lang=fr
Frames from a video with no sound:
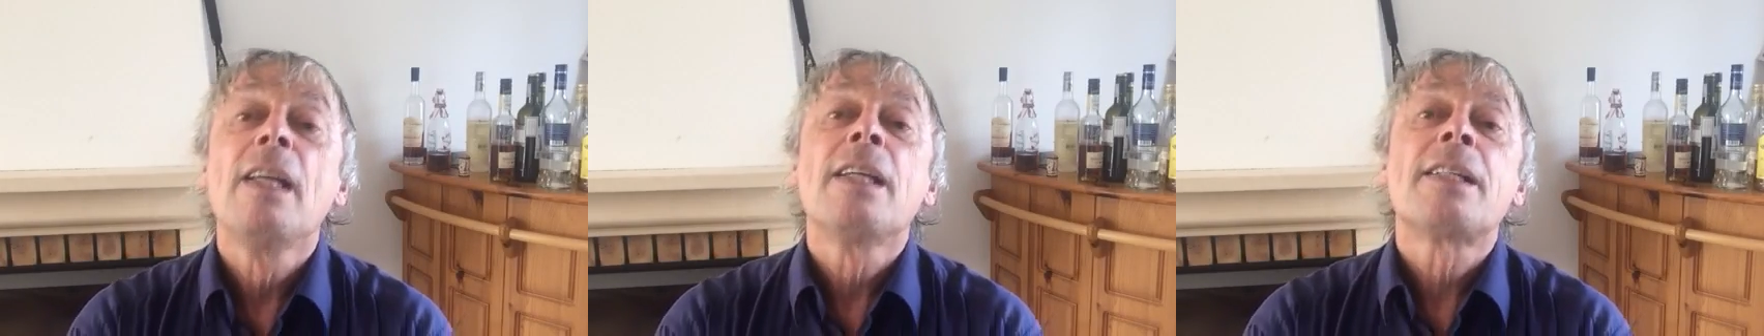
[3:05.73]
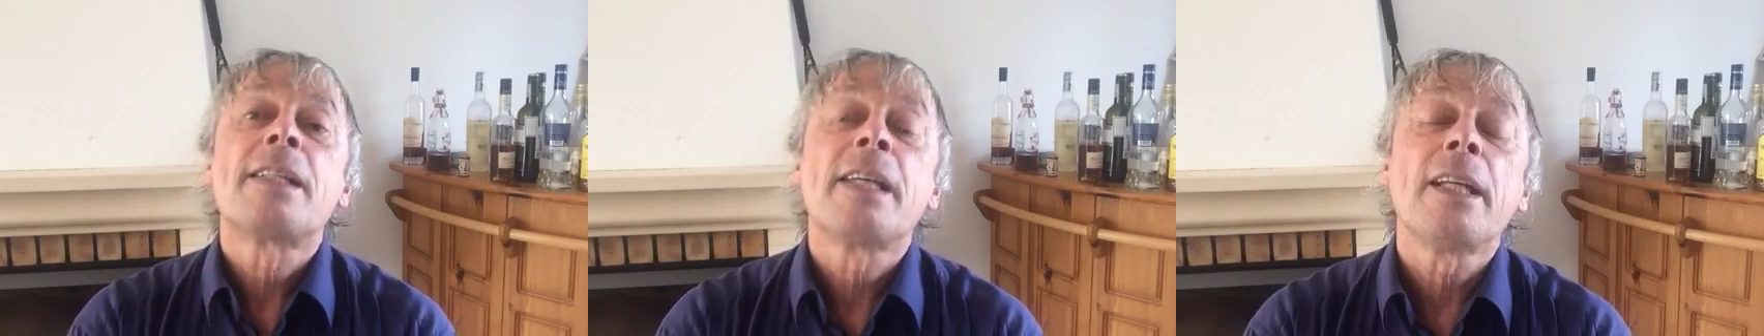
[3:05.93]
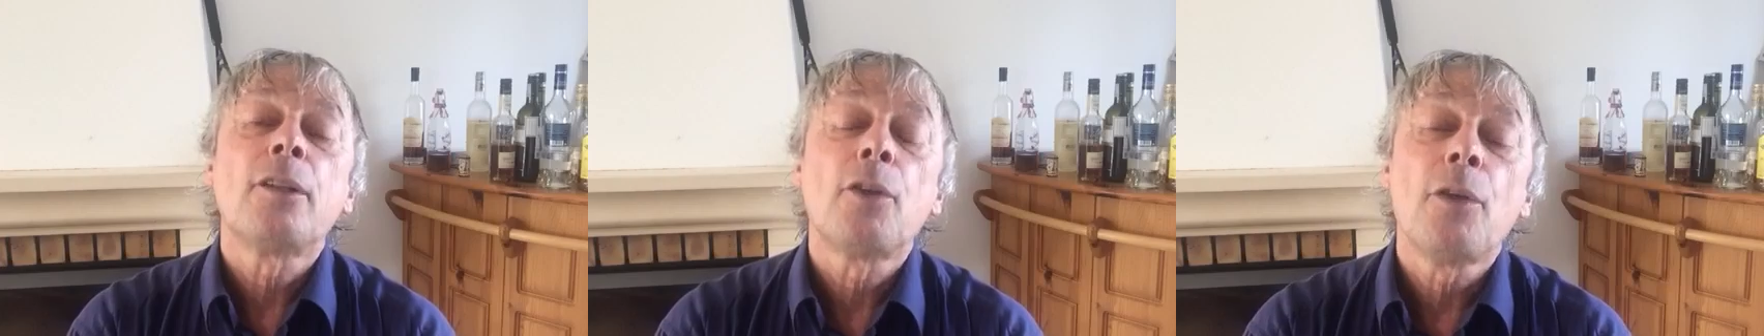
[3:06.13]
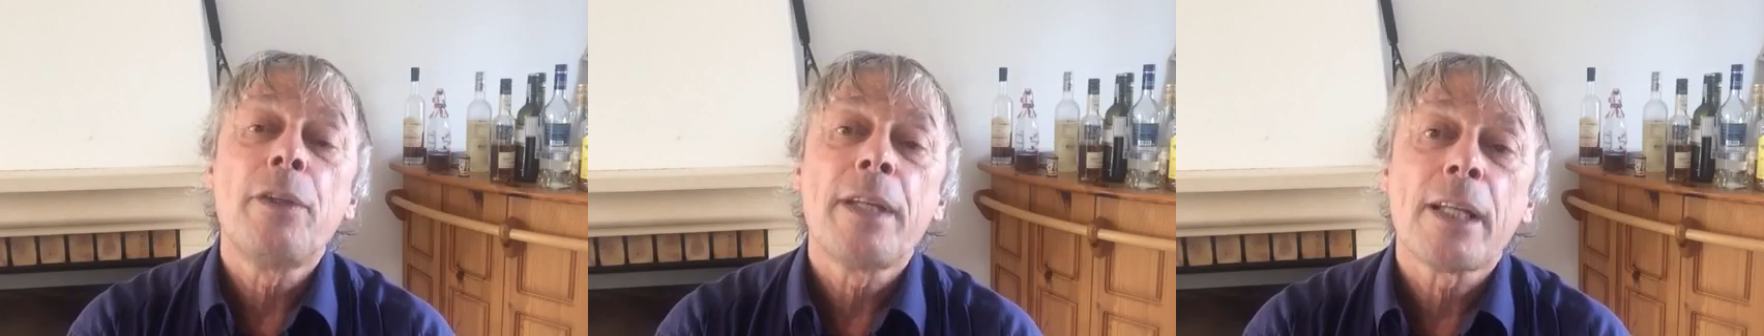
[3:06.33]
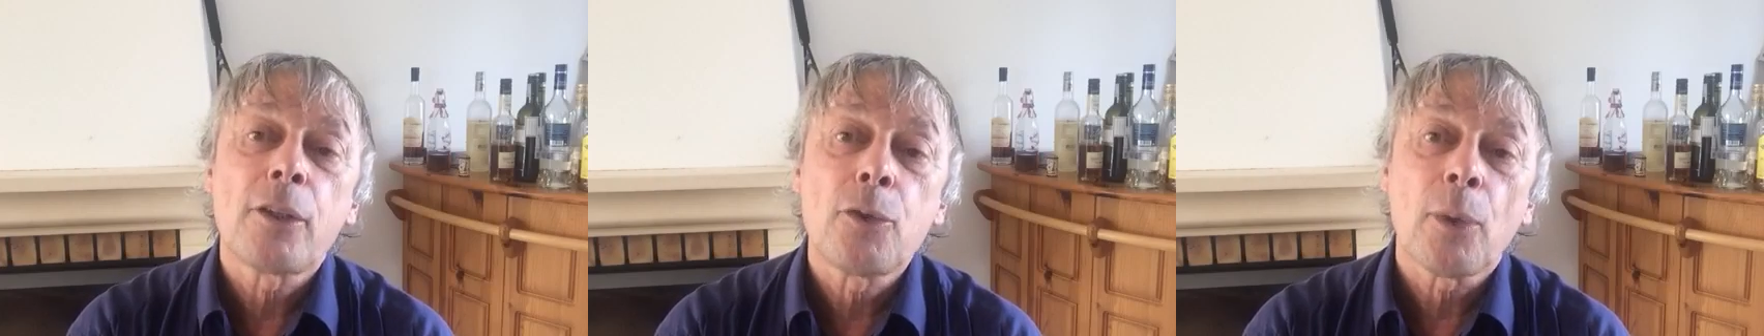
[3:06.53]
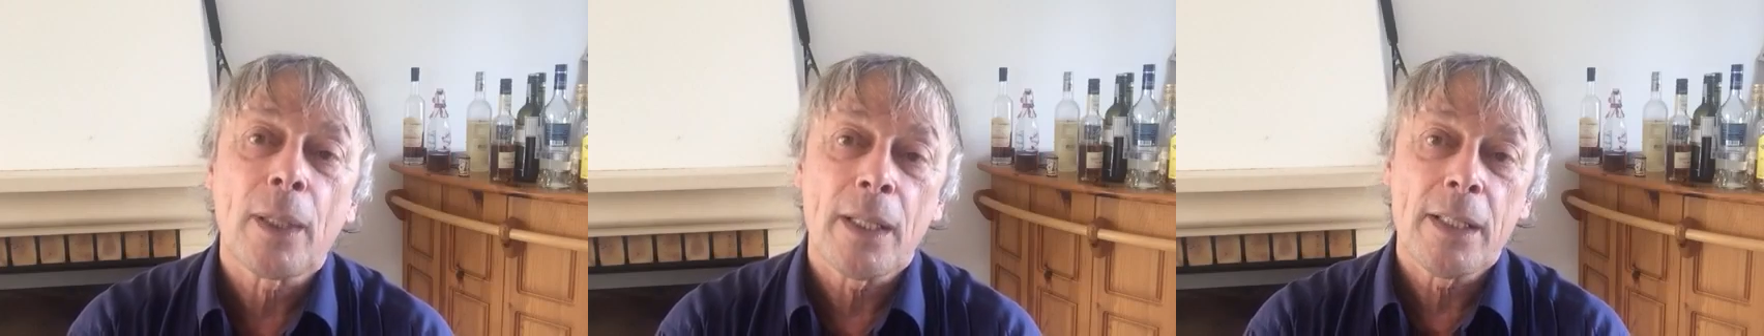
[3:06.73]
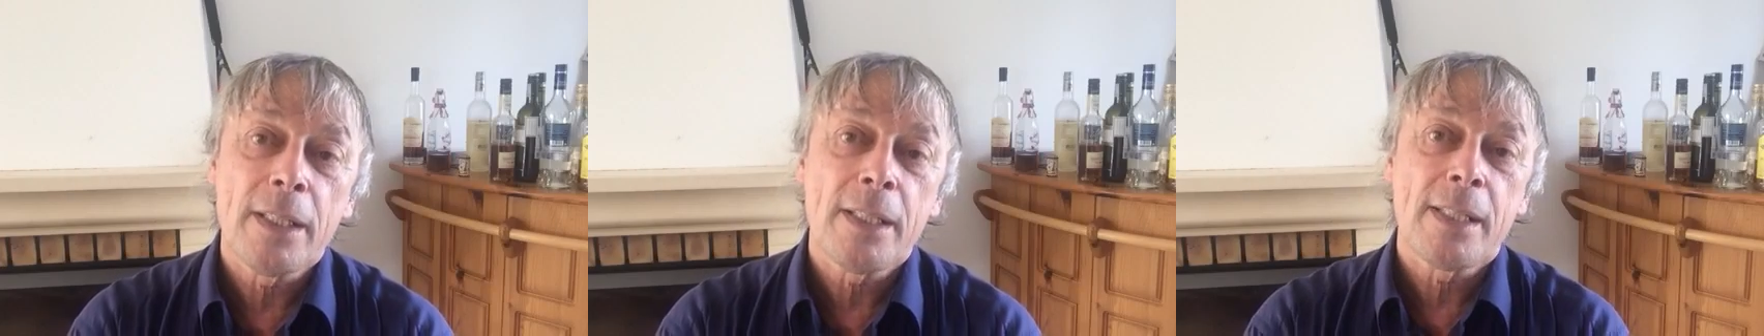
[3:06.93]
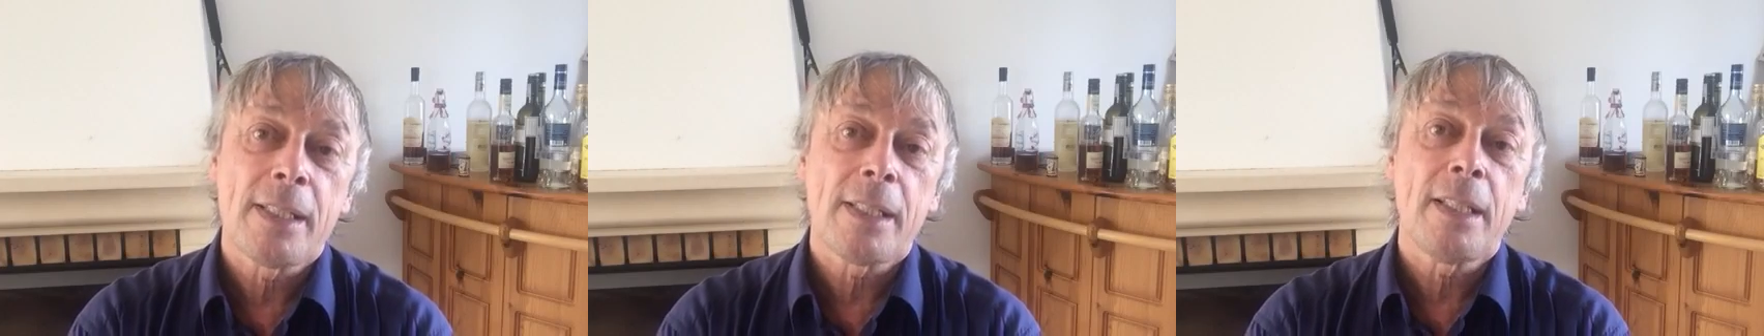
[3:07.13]
c'est de
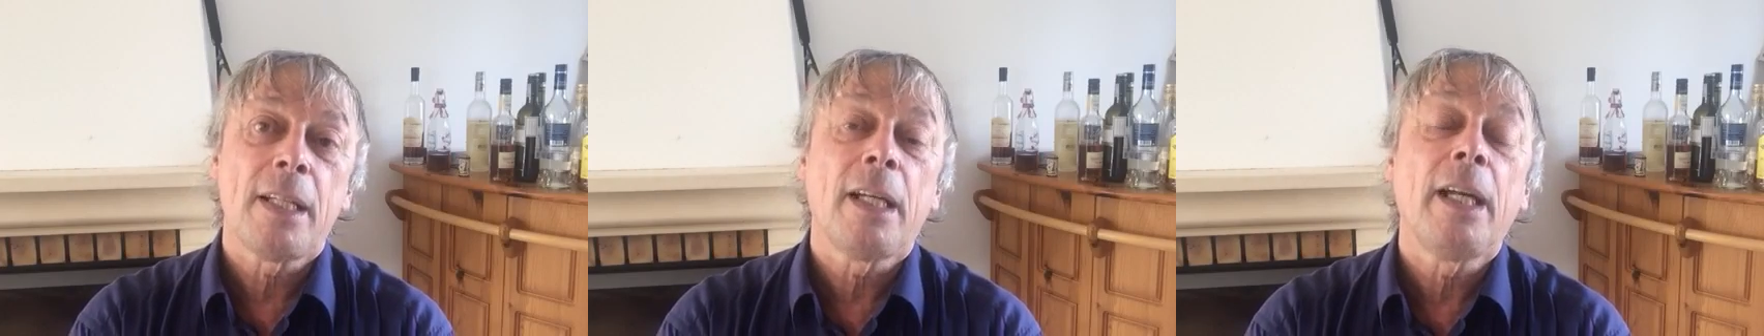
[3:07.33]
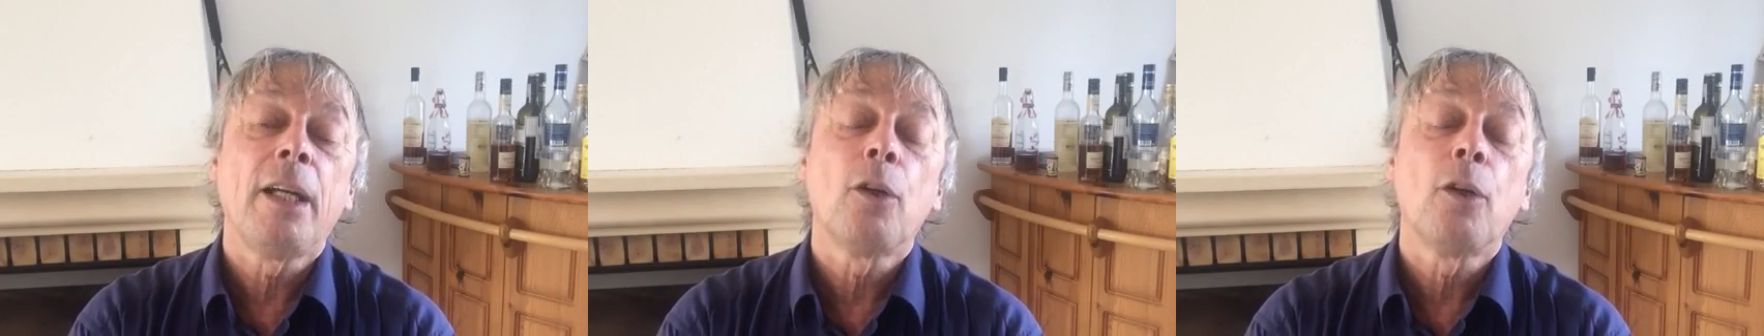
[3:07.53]
naturaliser